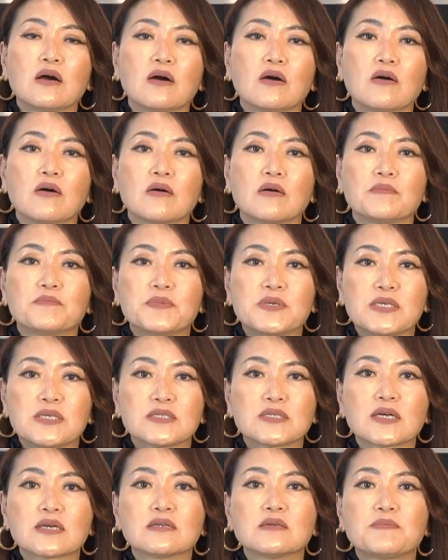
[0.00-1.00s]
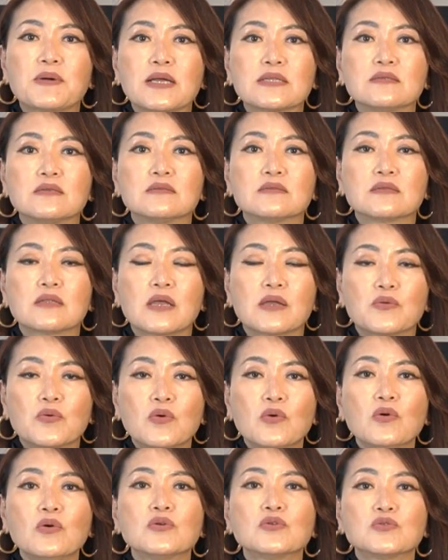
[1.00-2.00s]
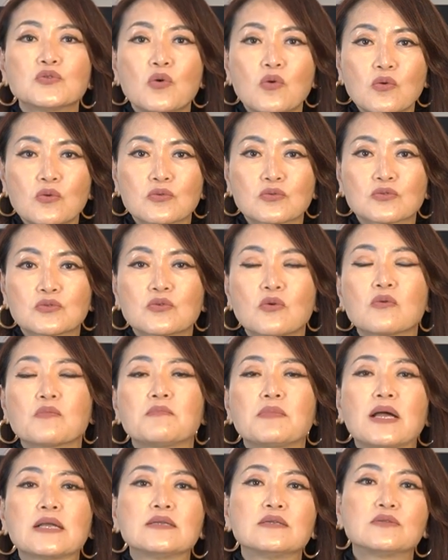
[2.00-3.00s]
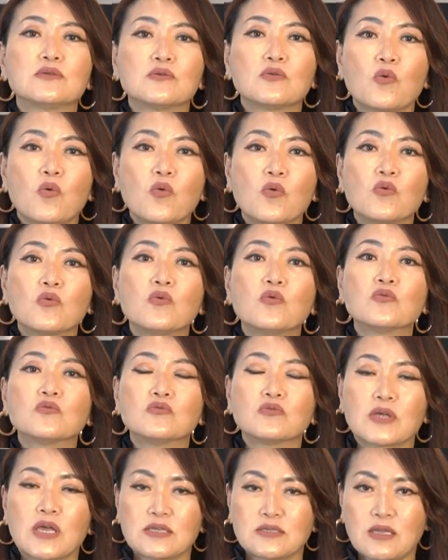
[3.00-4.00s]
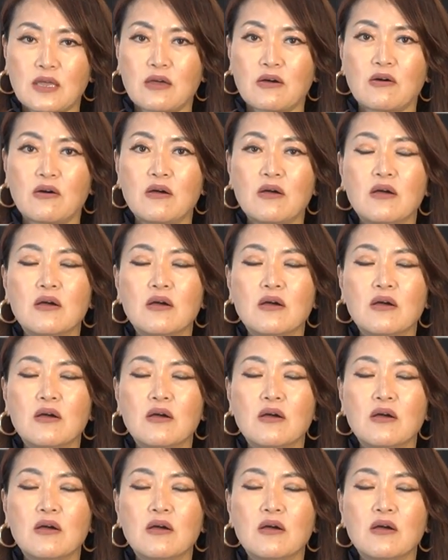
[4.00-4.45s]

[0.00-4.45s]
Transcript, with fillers: 어, 비자를 받는 대로 속속 많이들 오고 계세요.